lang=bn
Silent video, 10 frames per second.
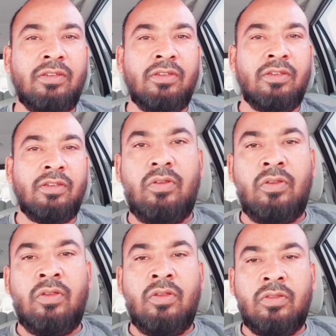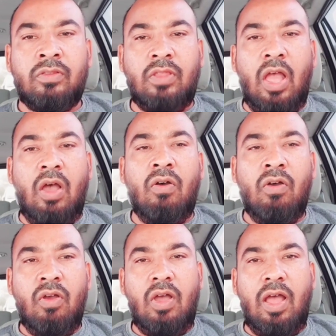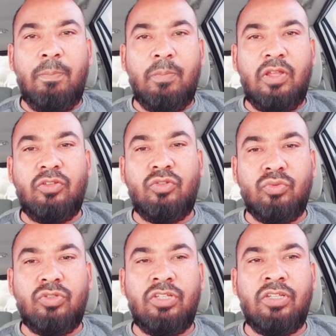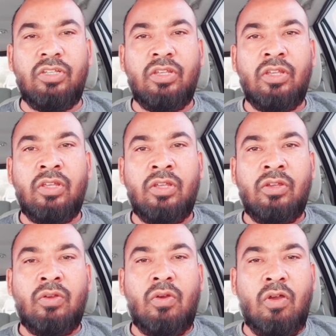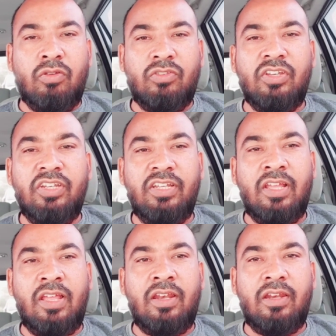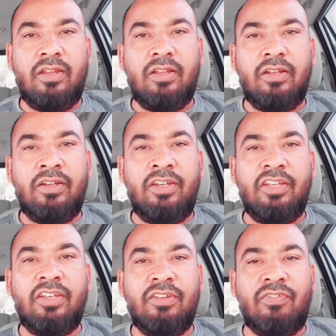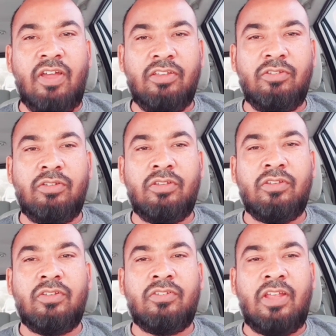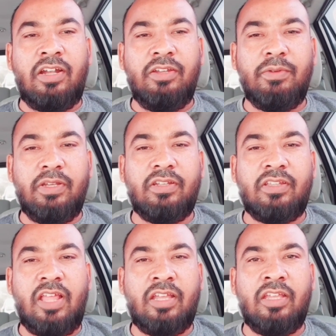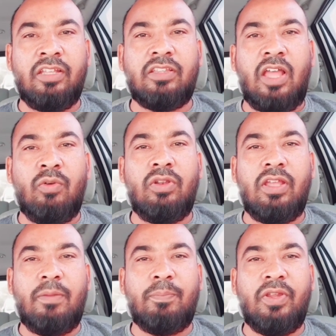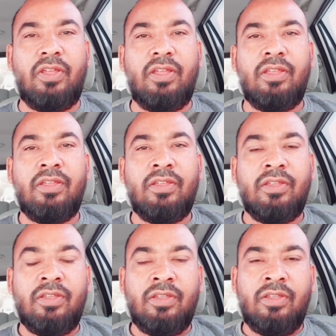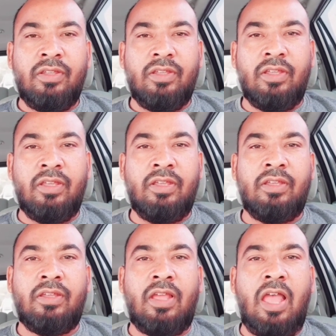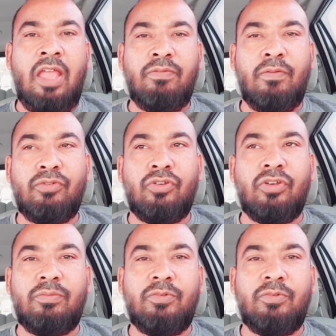আসব তারপর অন্য কোনো জায়গায় অন্য কোম্পানি হোক যে কোনো জায়গায় ভিসা কনভার্ট করে বা বিশাল লাগাইয়ে কাজ করব